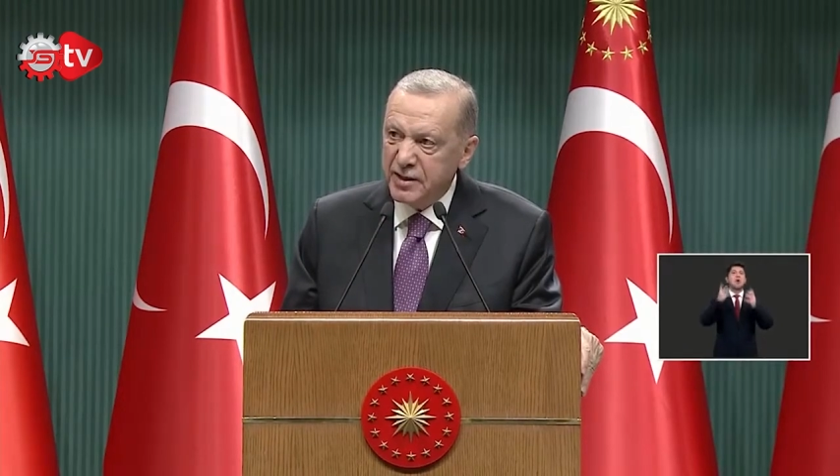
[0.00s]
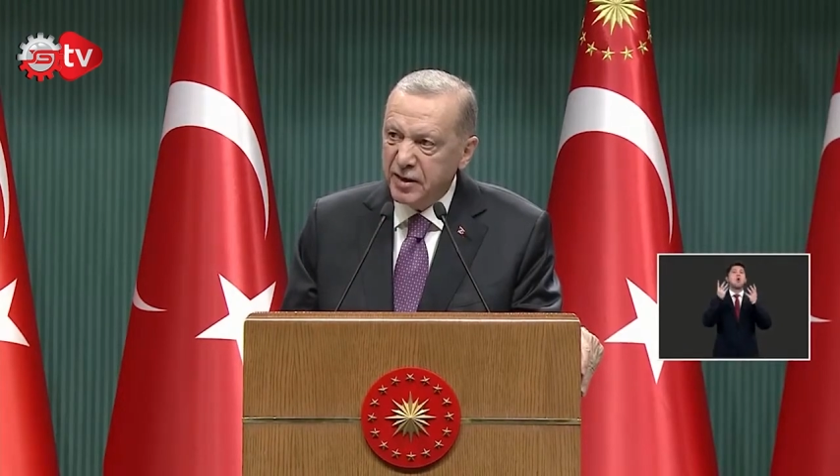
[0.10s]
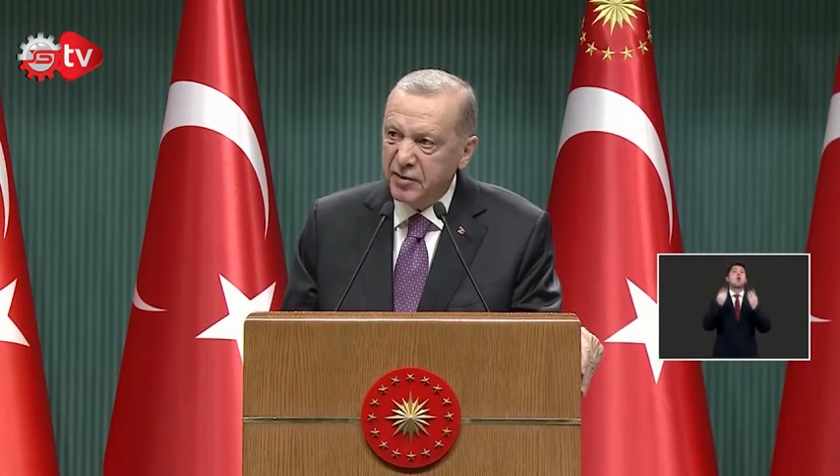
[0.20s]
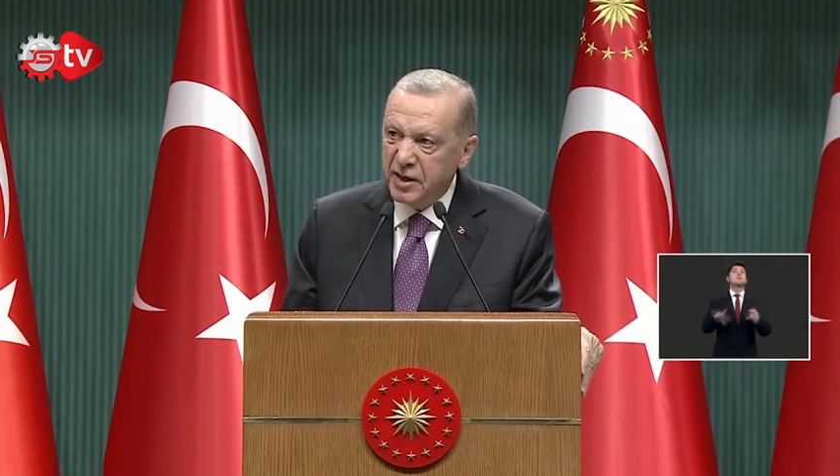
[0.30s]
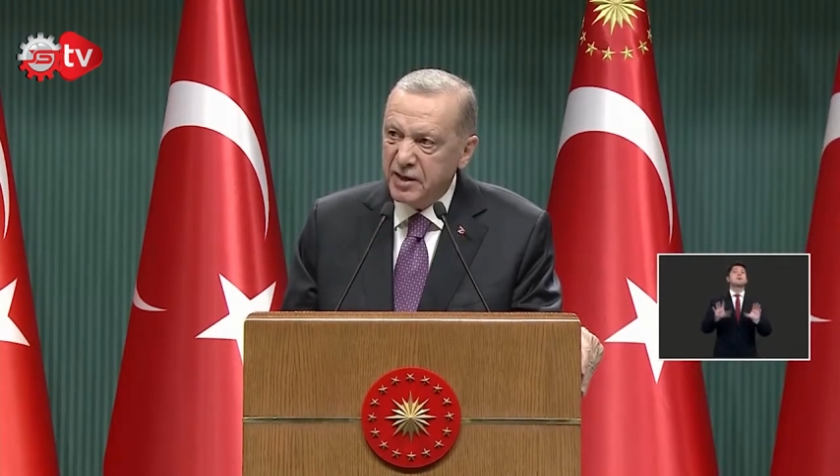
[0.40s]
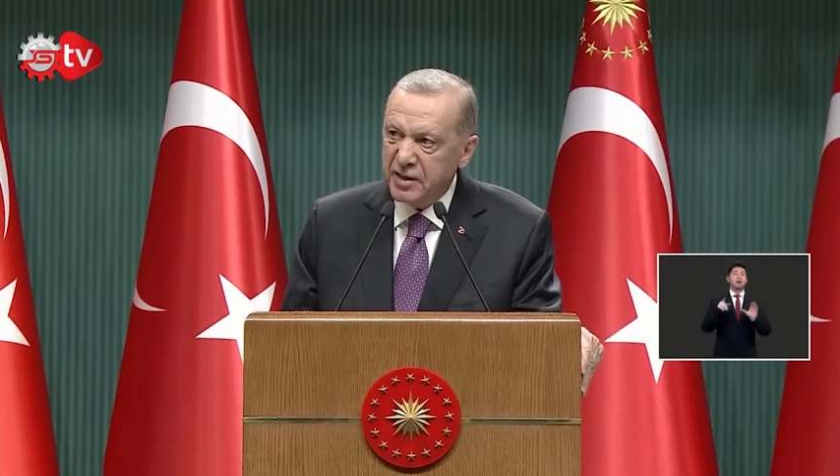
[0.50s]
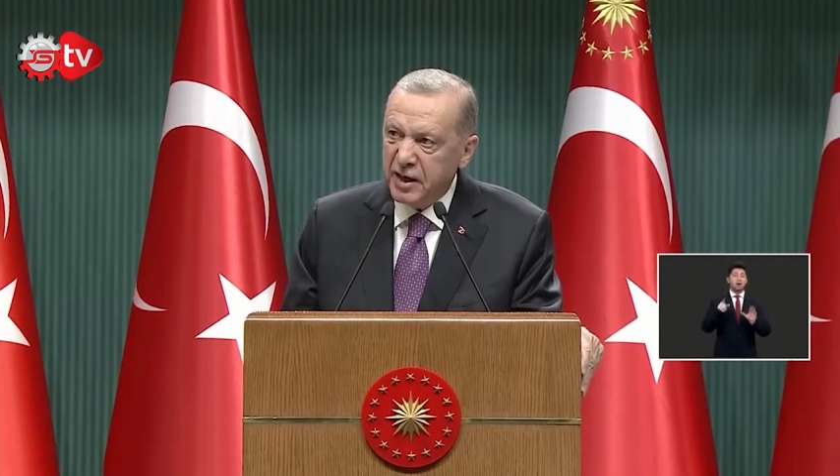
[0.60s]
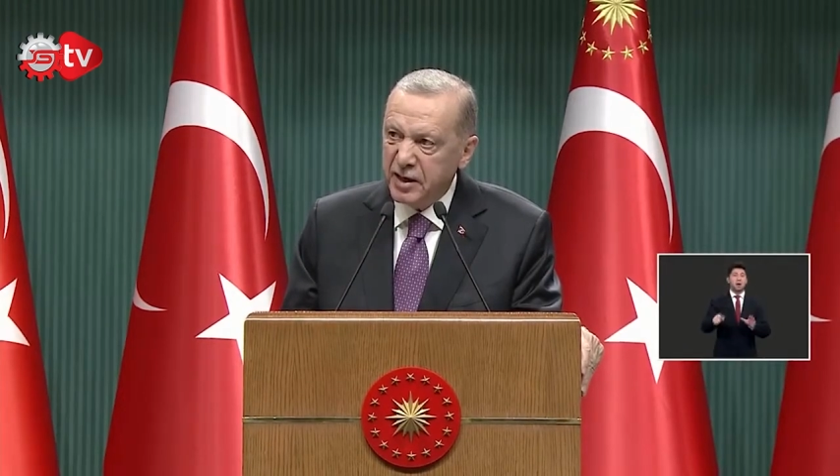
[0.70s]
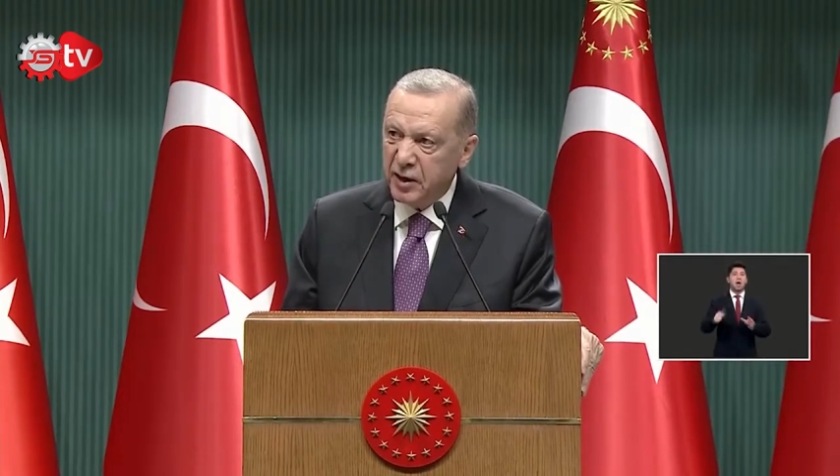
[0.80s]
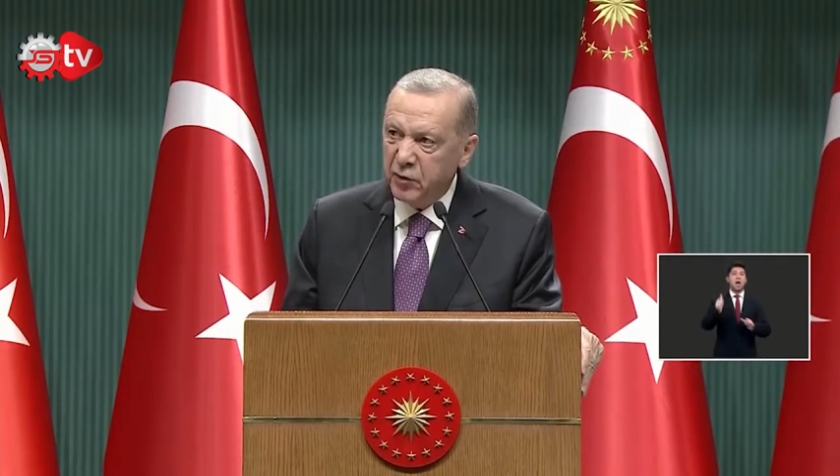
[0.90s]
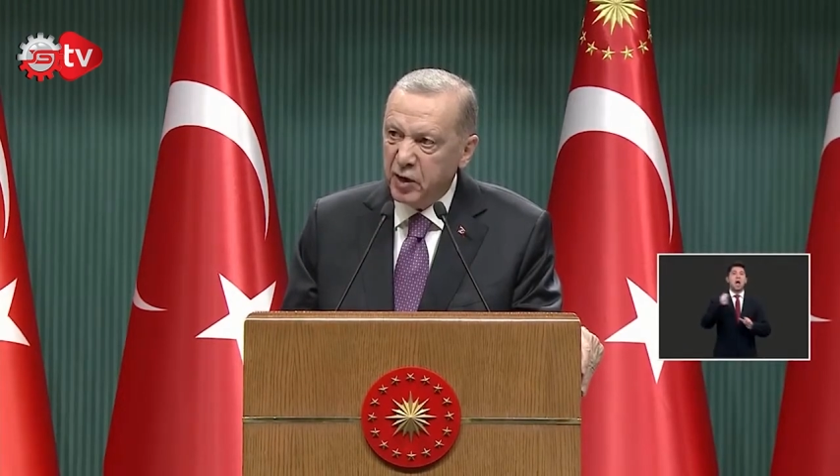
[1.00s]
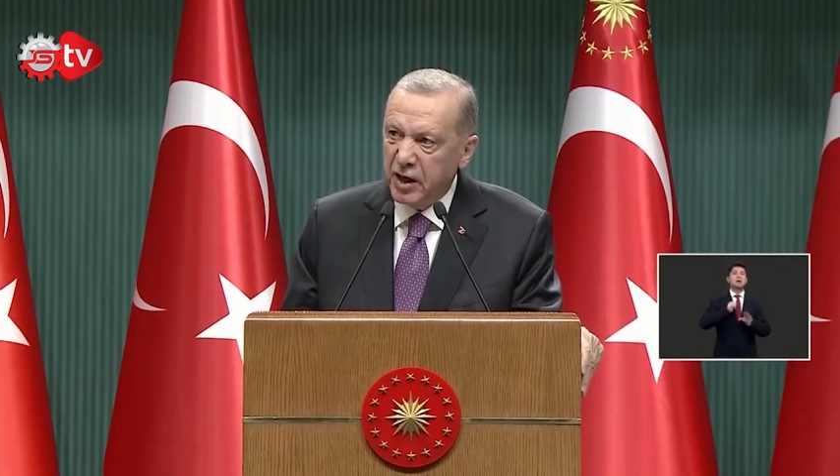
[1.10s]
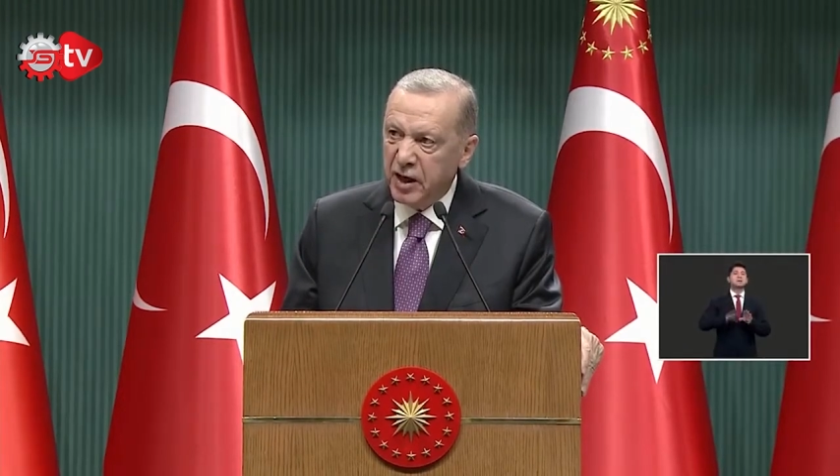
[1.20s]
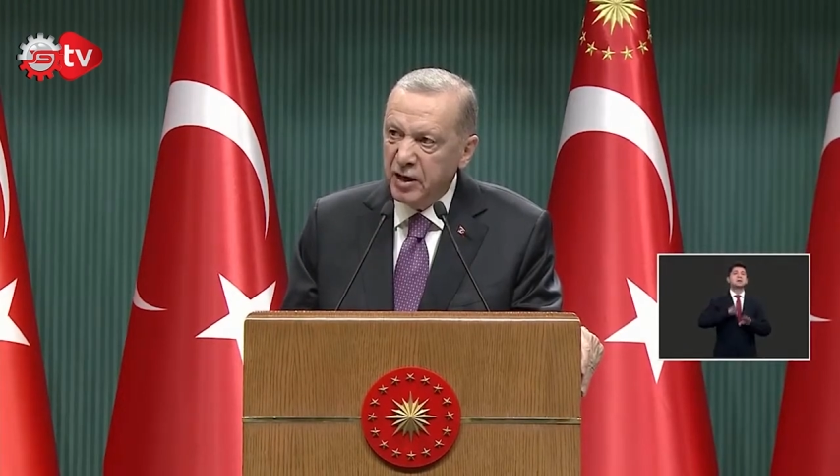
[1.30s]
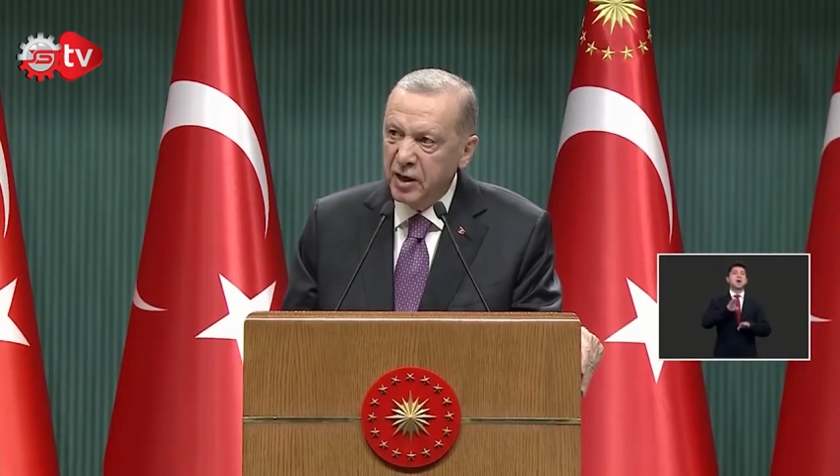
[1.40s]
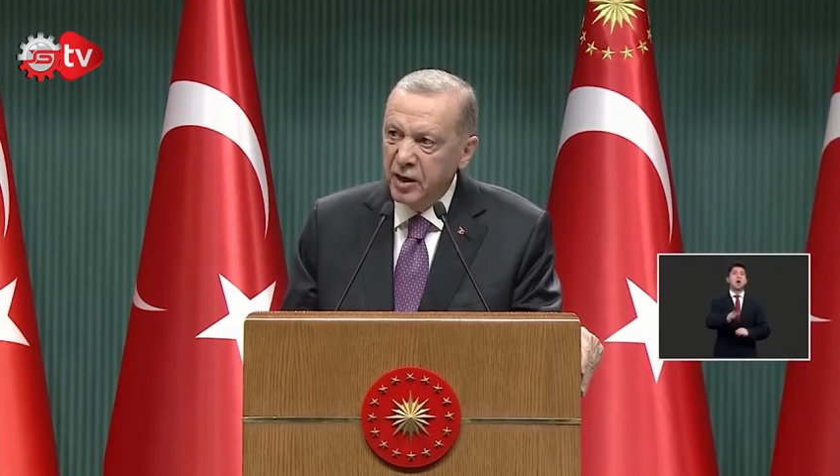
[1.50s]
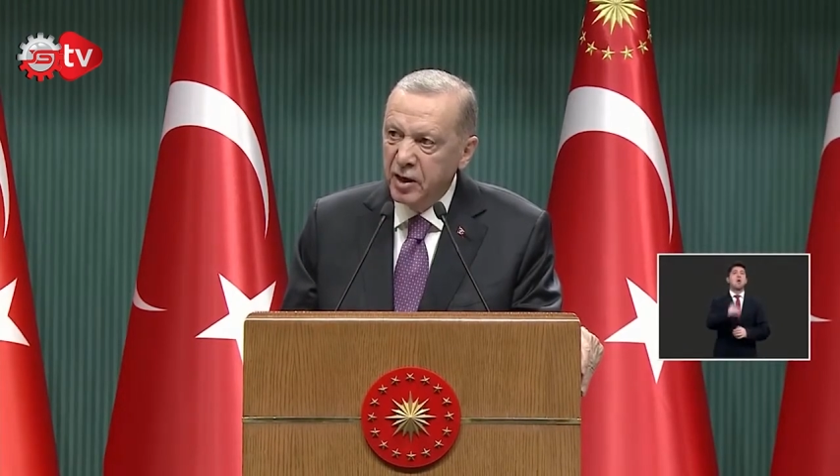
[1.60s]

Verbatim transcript: seviyesi hedefiyle